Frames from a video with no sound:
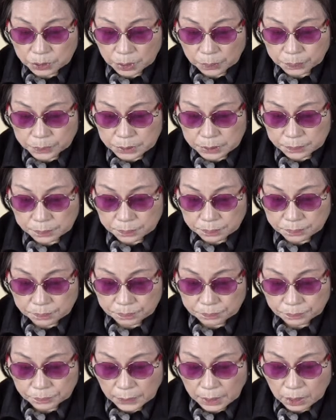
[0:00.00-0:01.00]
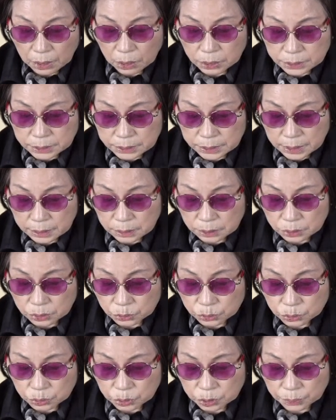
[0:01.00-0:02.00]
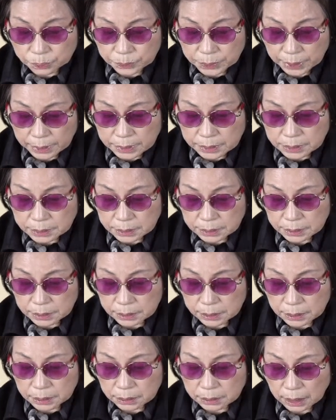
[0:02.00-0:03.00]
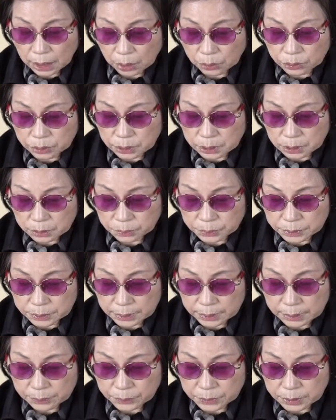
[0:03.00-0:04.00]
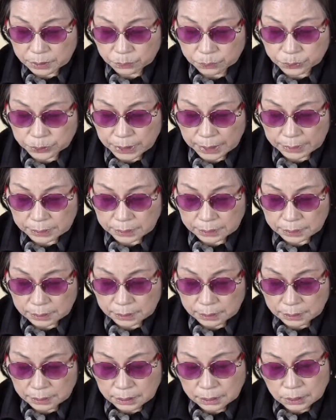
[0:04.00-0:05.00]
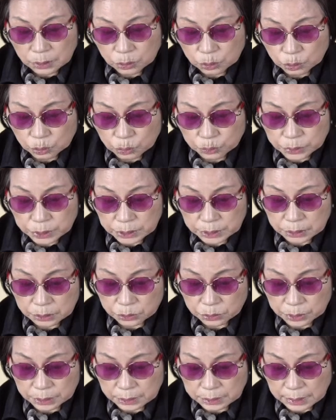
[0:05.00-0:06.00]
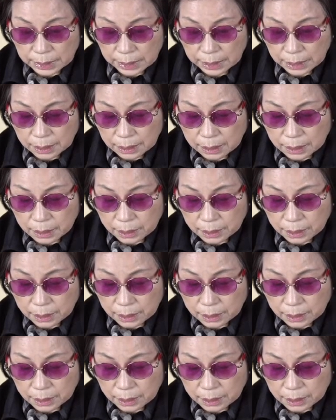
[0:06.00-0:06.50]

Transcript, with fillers: 옆집 거실에는 구급대인지 흰 가운을 입은 사람들이 부산히 움직이고 있다.